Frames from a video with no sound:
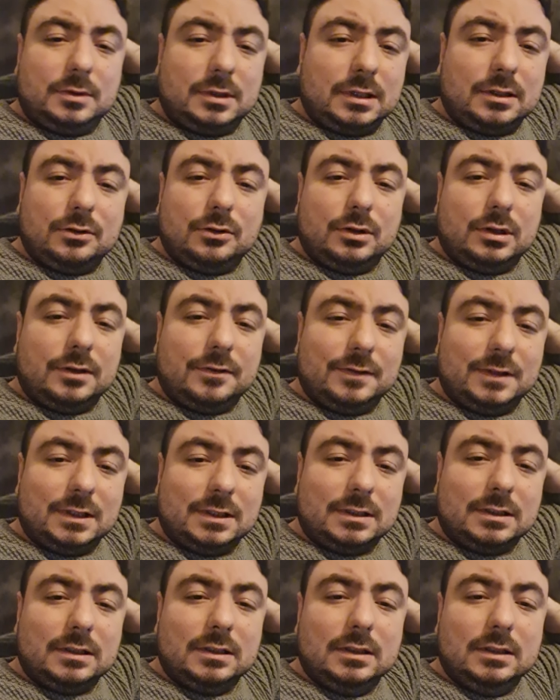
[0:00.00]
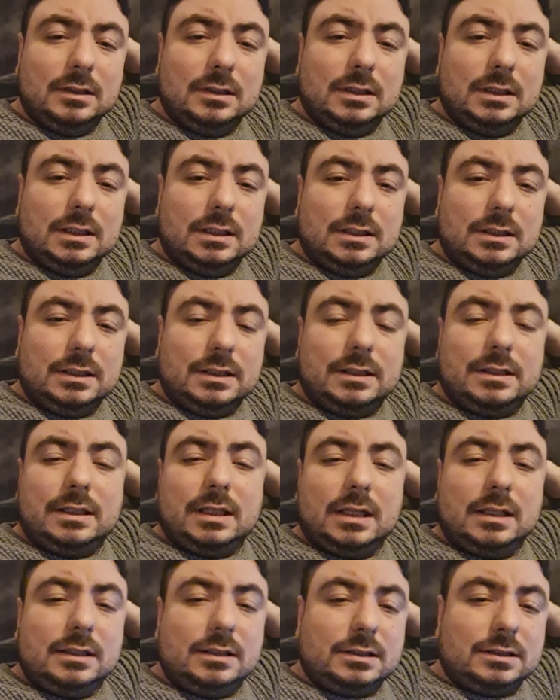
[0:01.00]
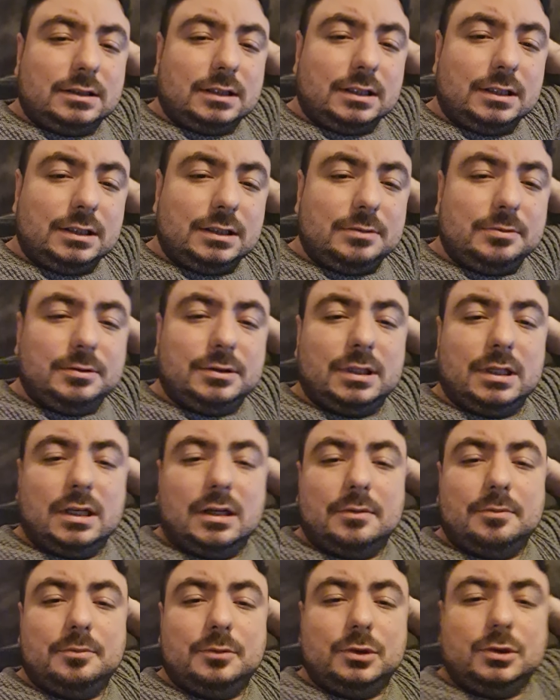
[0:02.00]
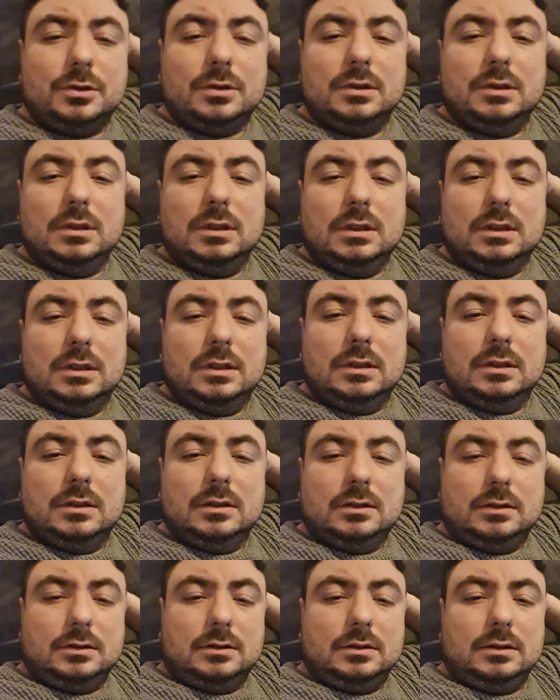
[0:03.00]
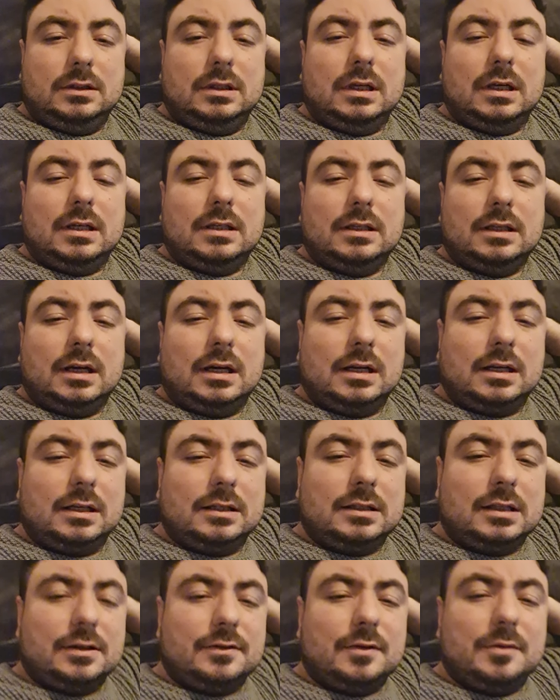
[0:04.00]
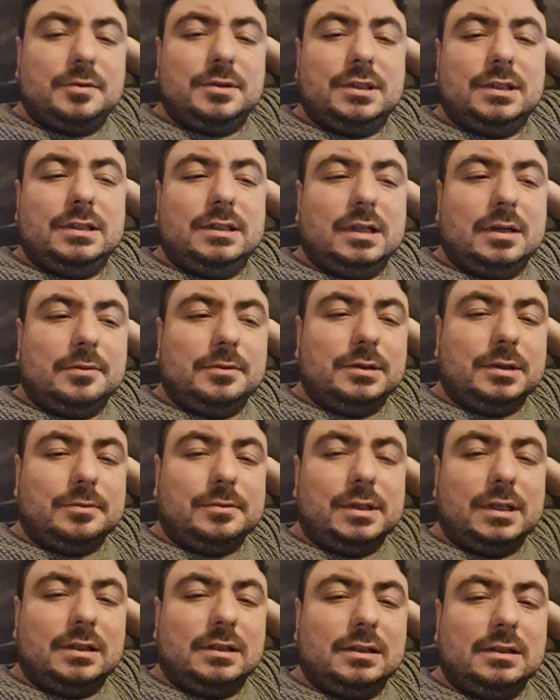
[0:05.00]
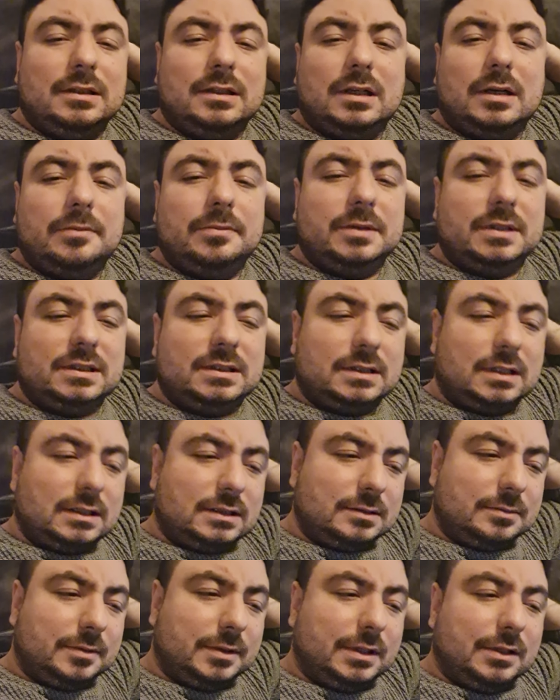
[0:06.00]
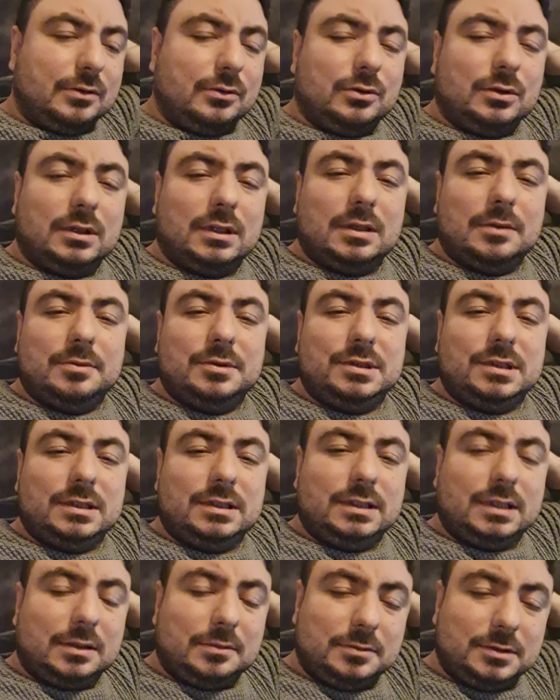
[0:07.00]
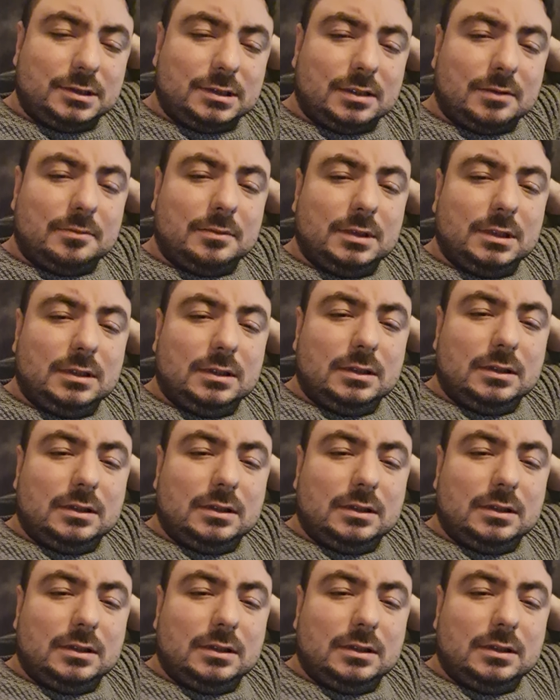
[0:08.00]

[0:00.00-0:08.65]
numaranın görevleri. Git gel dışında hiçbir şey yapmıyor. Yani arka tarafa bir şey diyemeyeceğim. Yettiğinin kapasitesi belli. Ona da bir şey diyemeyeceğim.